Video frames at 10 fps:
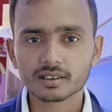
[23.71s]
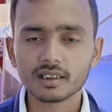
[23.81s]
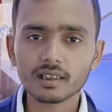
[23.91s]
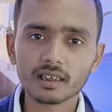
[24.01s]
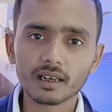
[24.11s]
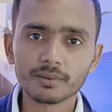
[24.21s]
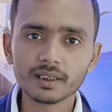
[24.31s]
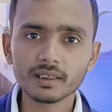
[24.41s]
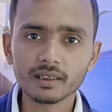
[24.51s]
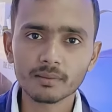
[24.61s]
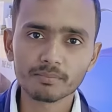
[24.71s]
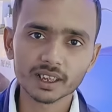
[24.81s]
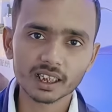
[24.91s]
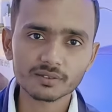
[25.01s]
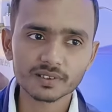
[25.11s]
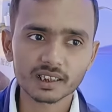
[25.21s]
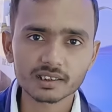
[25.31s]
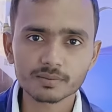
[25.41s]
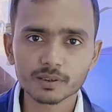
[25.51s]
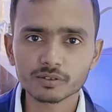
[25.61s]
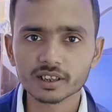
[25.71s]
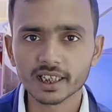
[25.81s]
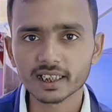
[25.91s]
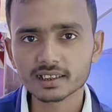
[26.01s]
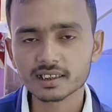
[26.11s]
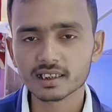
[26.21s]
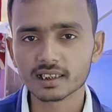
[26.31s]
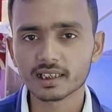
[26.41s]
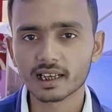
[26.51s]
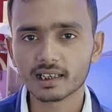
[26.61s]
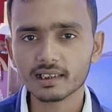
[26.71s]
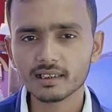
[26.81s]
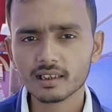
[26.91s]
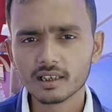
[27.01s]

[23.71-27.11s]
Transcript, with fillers: सर अभी हम बजाज फिनांस में कुछ नए चीज़ लेकर आए हैं